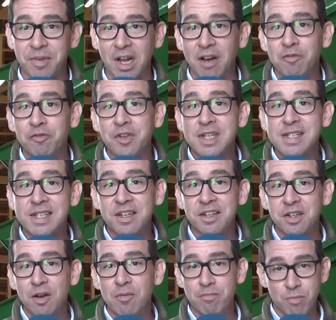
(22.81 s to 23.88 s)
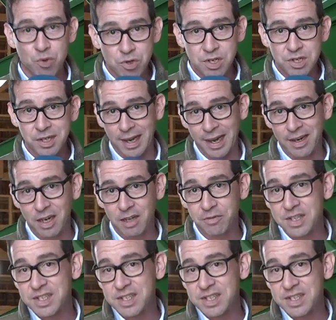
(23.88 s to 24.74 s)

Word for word: Ja, wir sind Mülltrenner,